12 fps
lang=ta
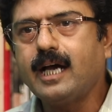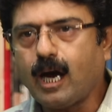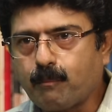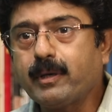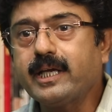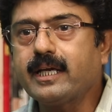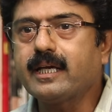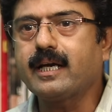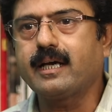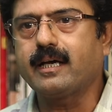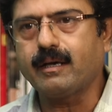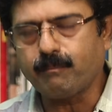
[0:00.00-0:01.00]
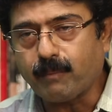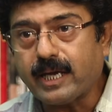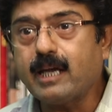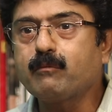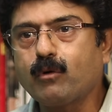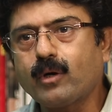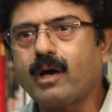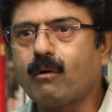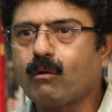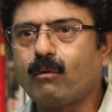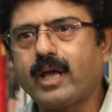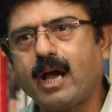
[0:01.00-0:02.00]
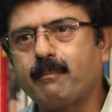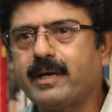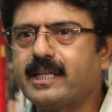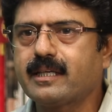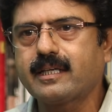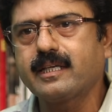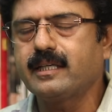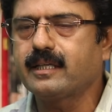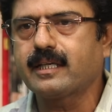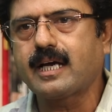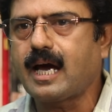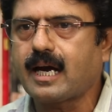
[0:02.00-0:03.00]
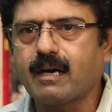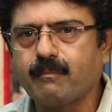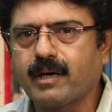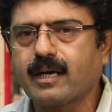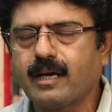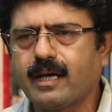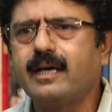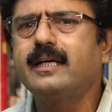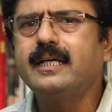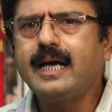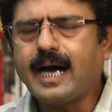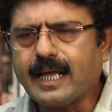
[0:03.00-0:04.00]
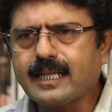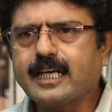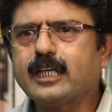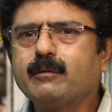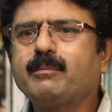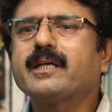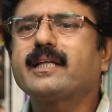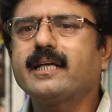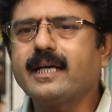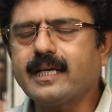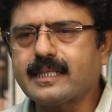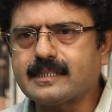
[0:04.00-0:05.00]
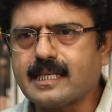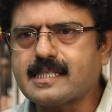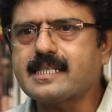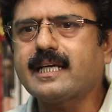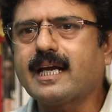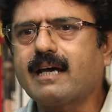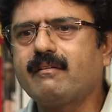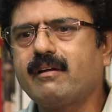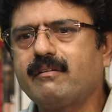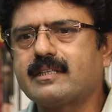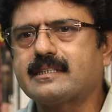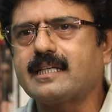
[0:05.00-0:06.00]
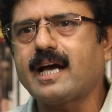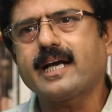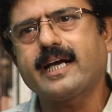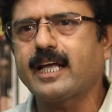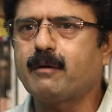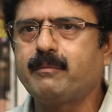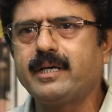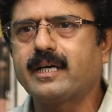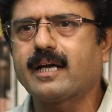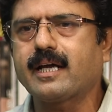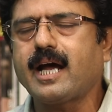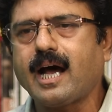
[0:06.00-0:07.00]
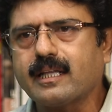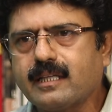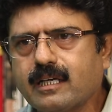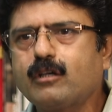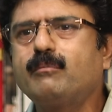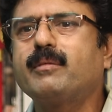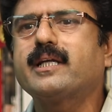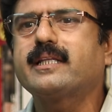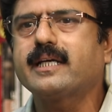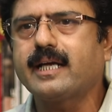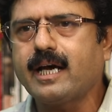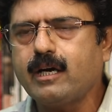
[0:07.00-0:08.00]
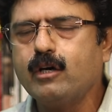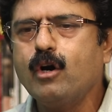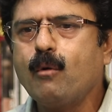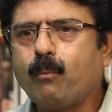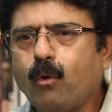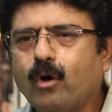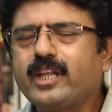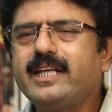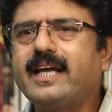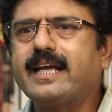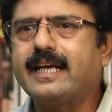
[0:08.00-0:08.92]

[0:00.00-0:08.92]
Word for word: அப்படிங்கிற பயம் கூட கூட அவர்களுடைய அமைதிக்கு காரணமாக இருக்கலாம் அதுக்கடுத்து பார்த்திங்கன்னா இன்றைக்கி சசிகலாவை இவர் சாக்கடை அப்படின்றாரு அதற்கும் பார்த்திங்கன்னா போதிய